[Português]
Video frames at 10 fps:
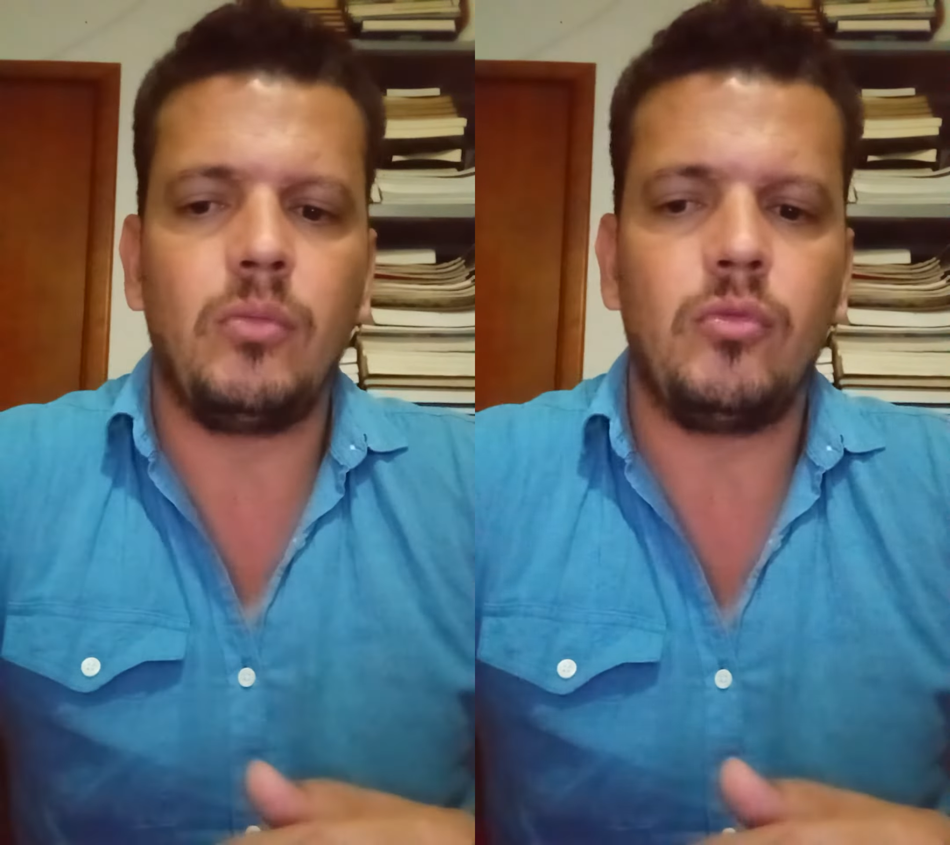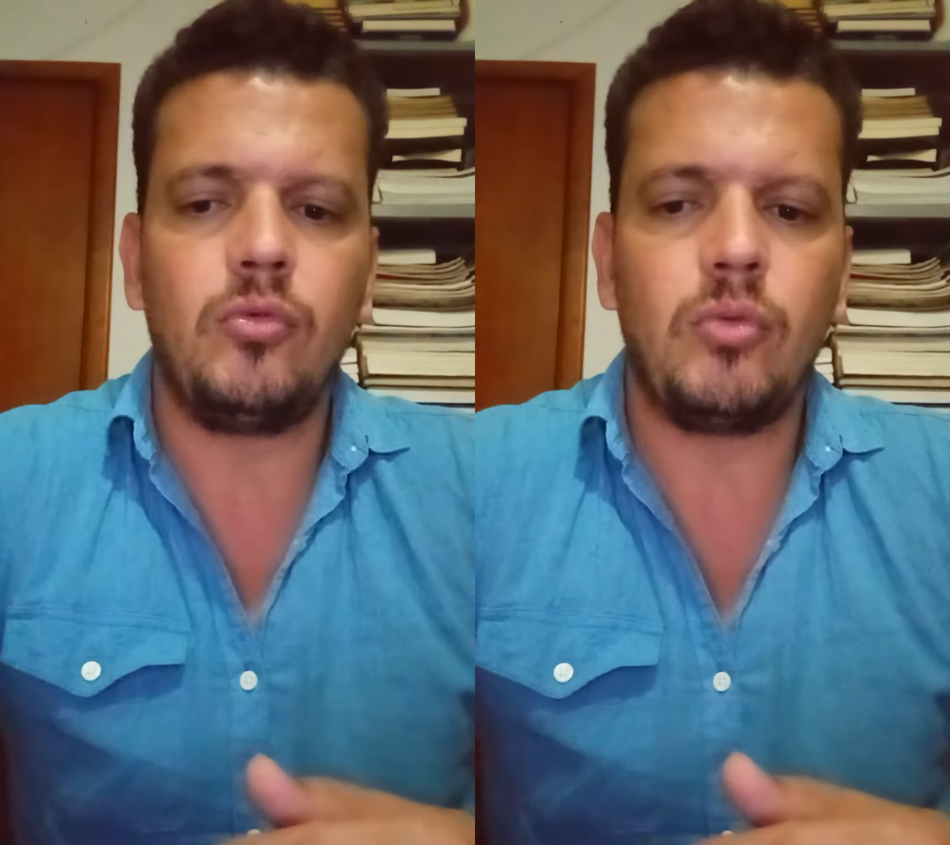
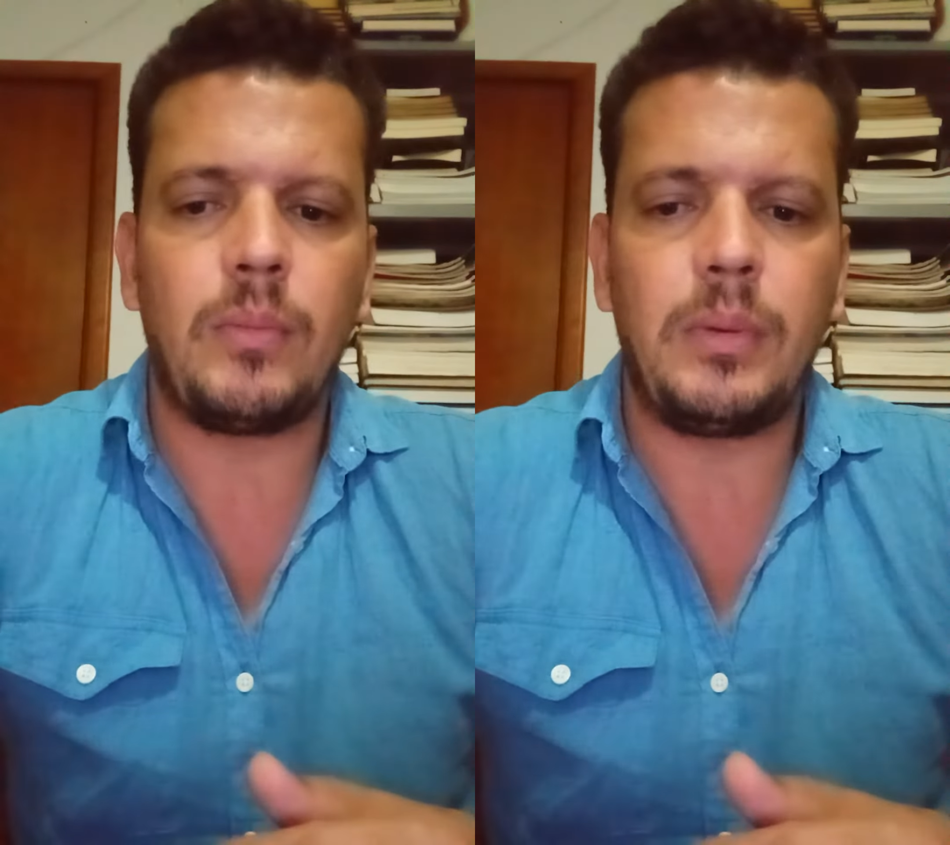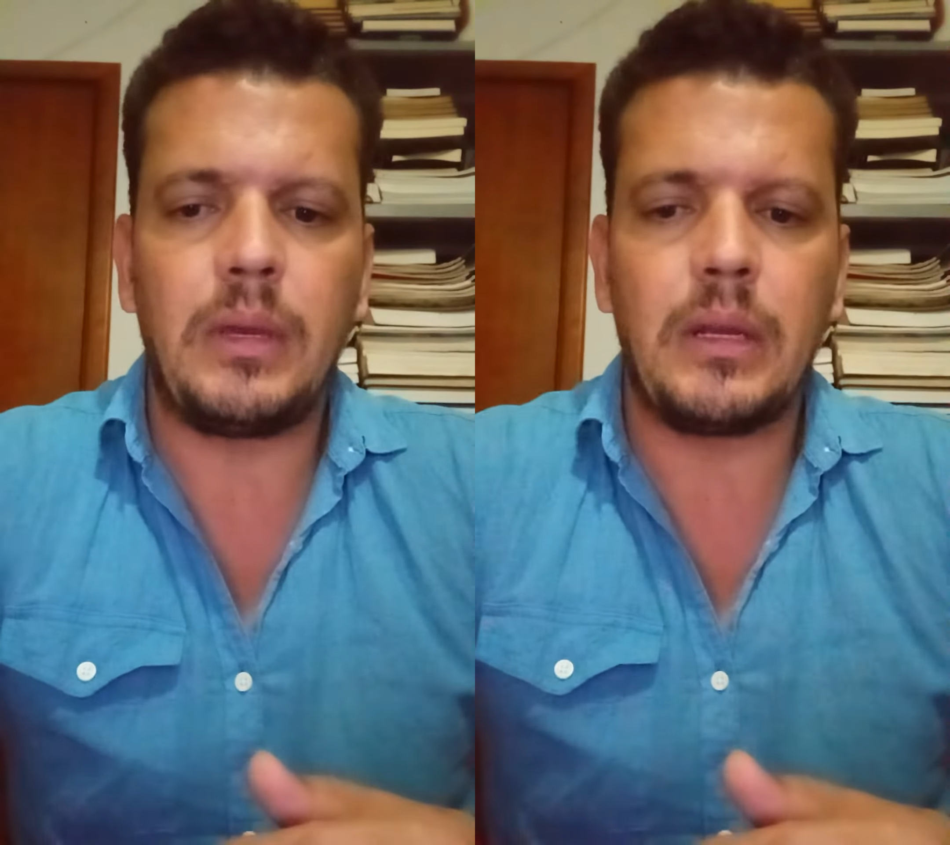mundo a
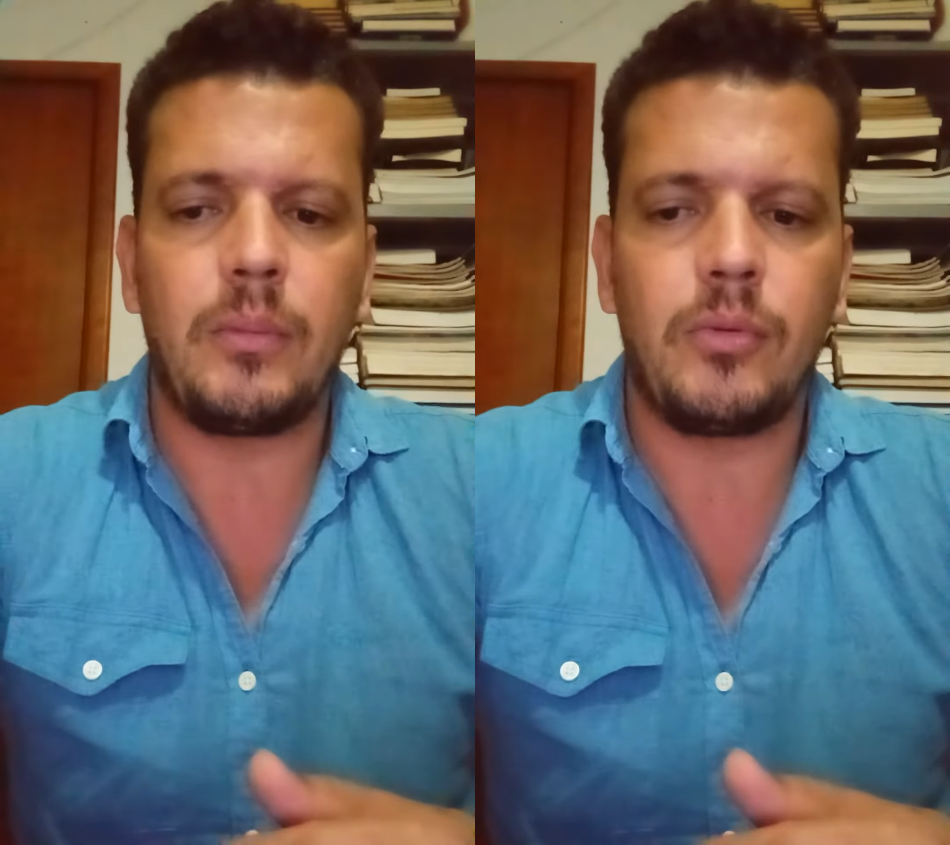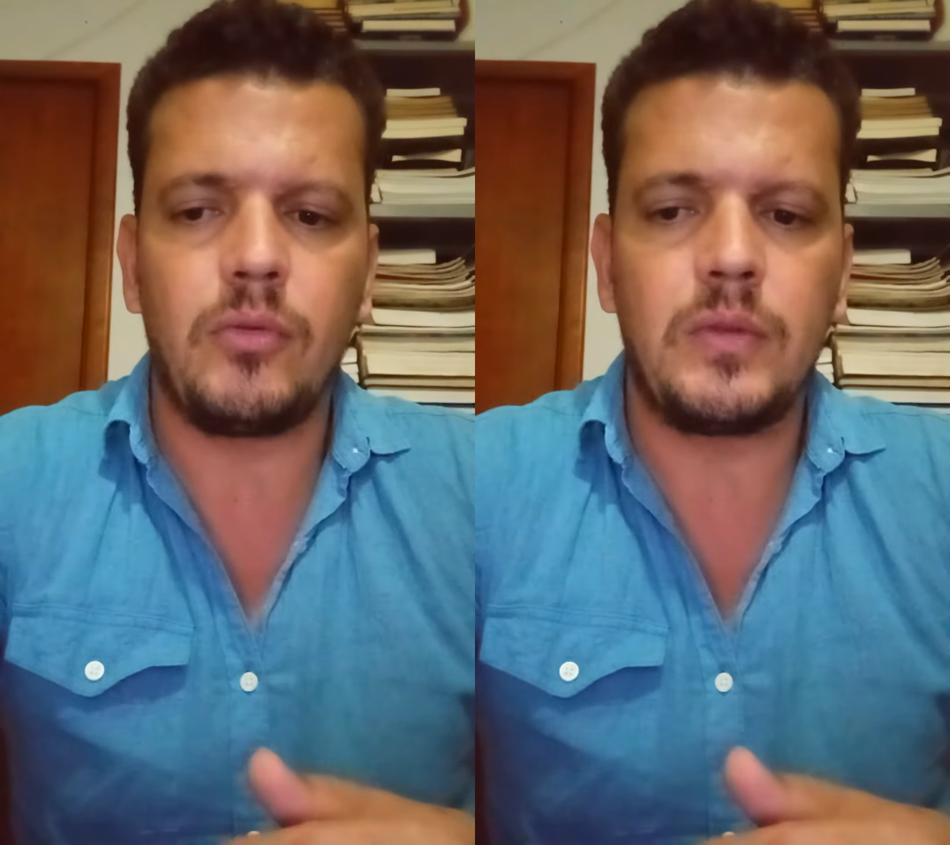pequena
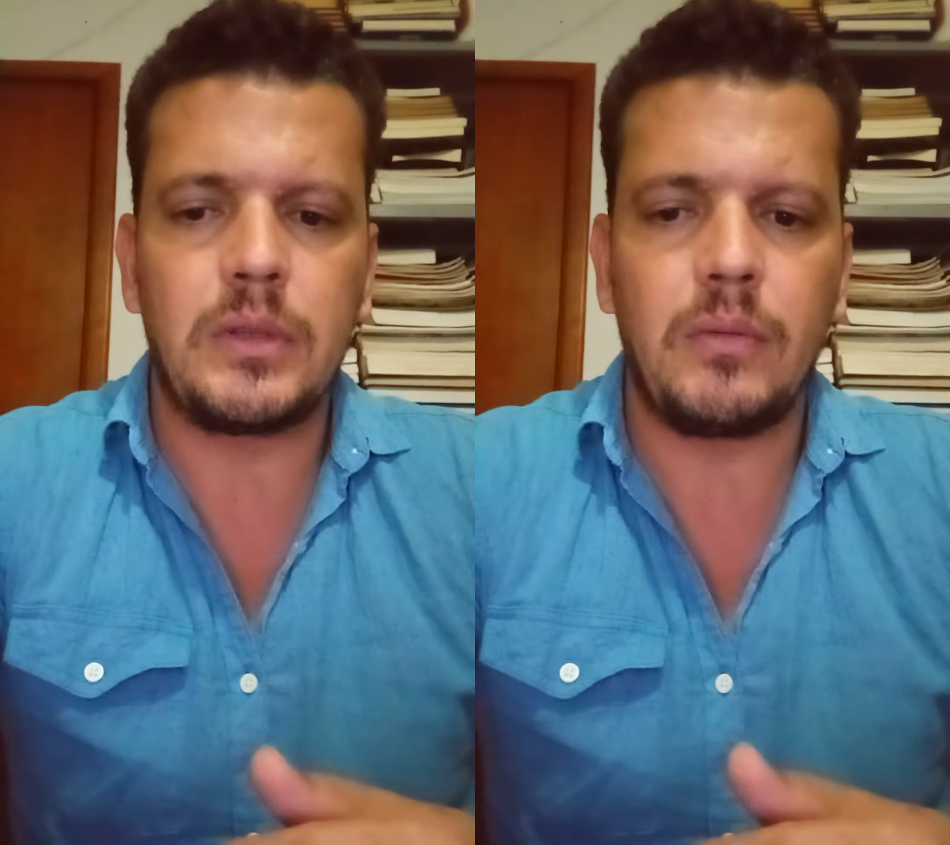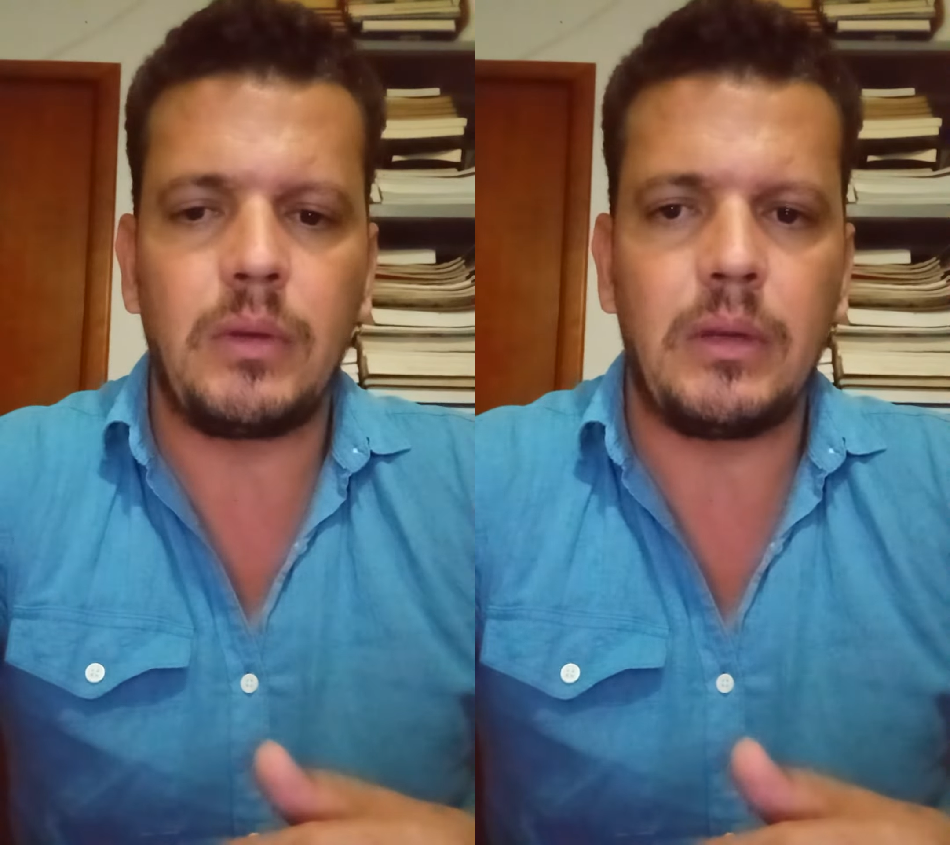
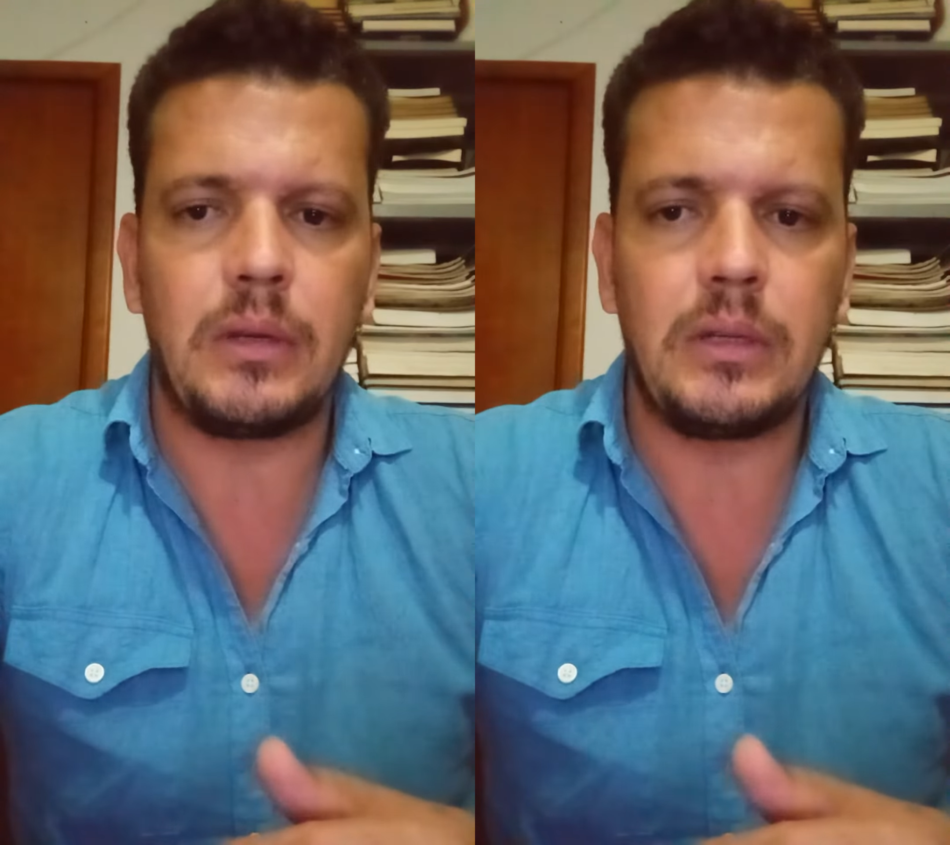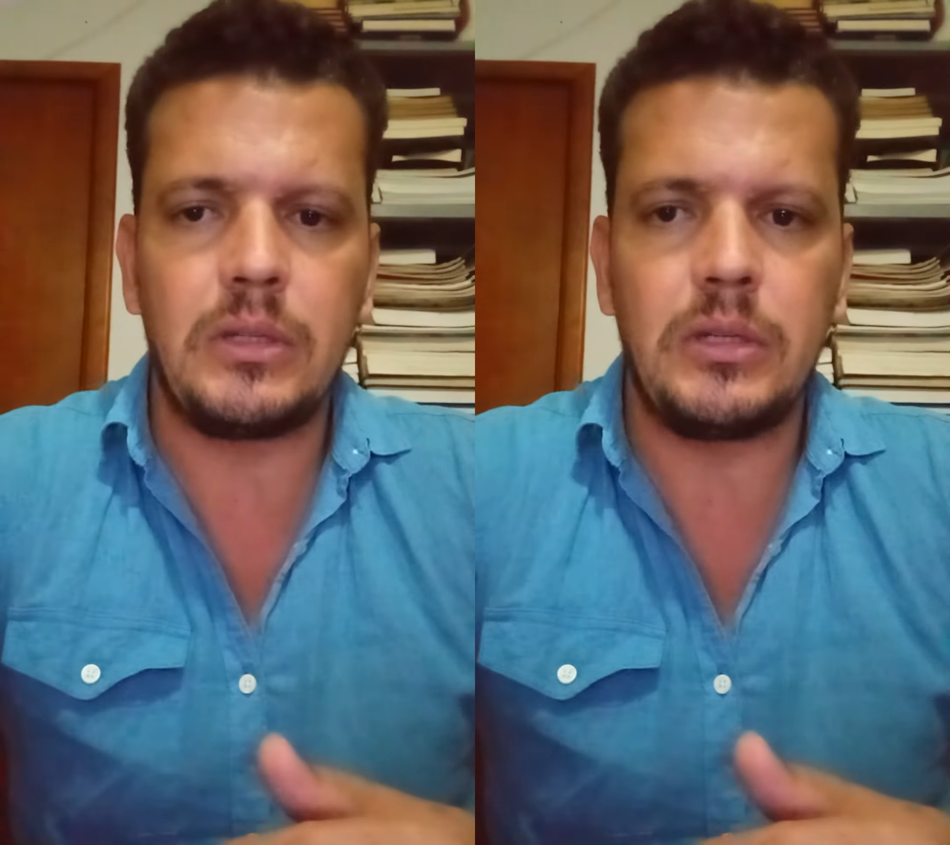produção em
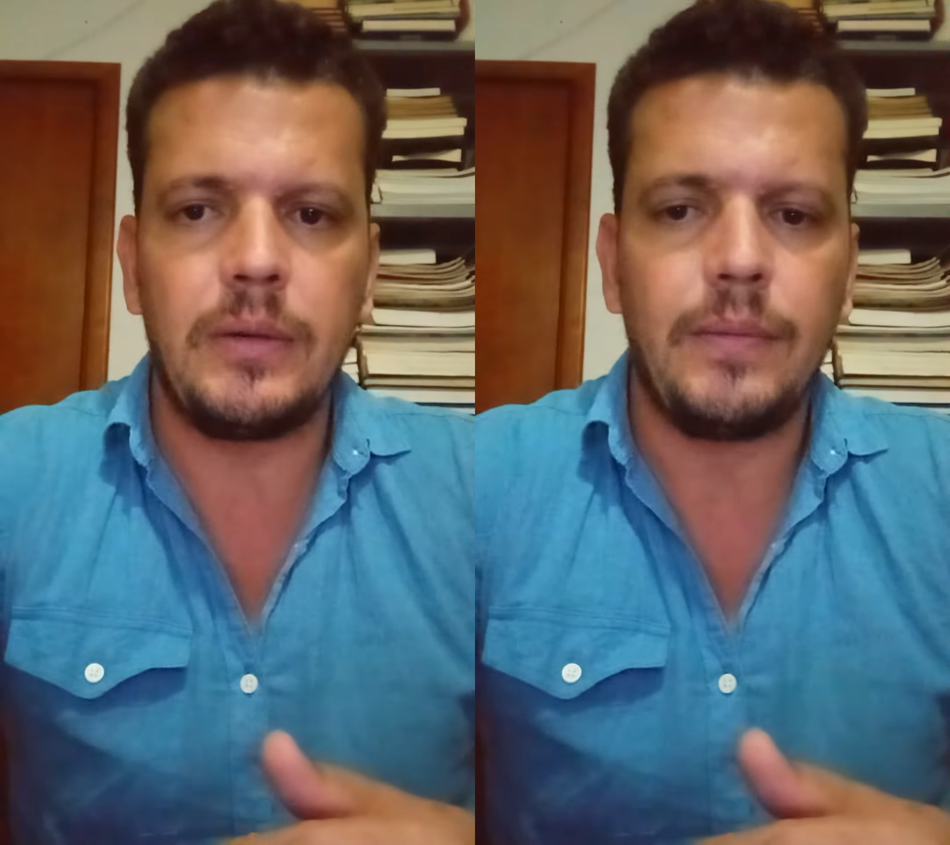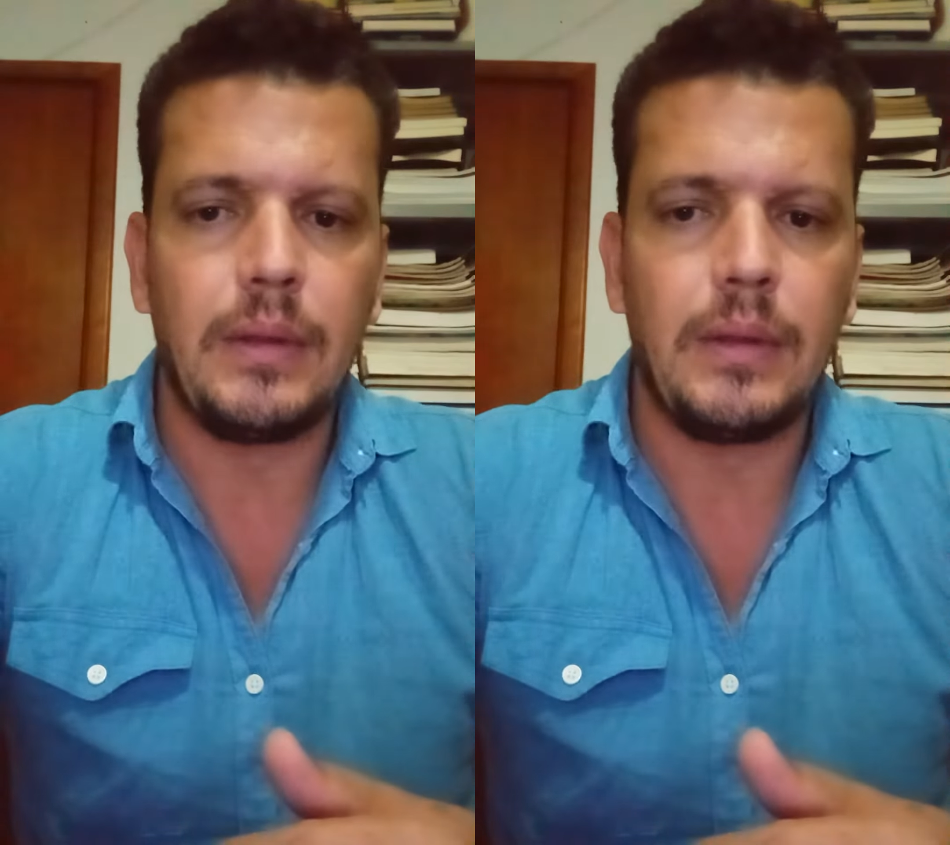grande.